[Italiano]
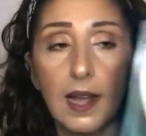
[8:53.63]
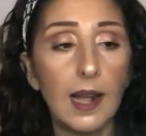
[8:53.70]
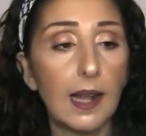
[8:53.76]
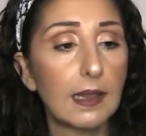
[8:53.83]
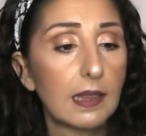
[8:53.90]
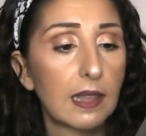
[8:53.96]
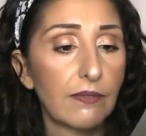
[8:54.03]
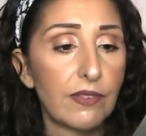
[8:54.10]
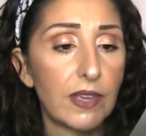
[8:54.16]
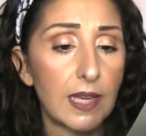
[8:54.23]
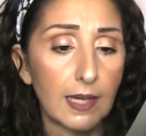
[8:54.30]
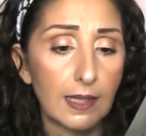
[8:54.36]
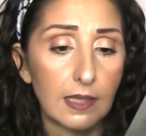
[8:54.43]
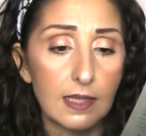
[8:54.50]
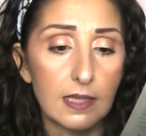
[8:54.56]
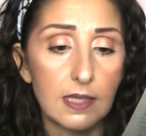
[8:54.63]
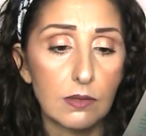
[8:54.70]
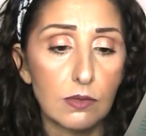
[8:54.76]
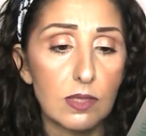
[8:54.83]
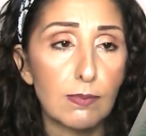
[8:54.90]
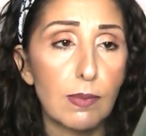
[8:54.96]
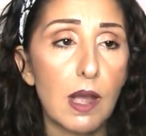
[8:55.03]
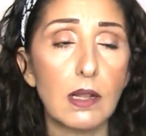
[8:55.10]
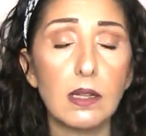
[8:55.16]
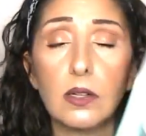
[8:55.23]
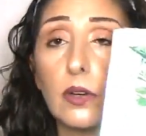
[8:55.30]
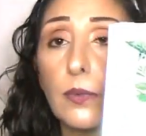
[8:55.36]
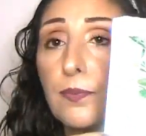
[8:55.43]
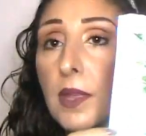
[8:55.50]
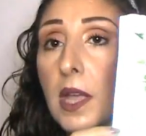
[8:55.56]
alte verde se non
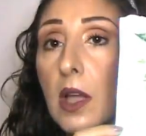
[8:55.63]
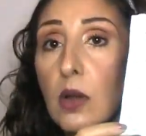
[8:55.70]
sbaglio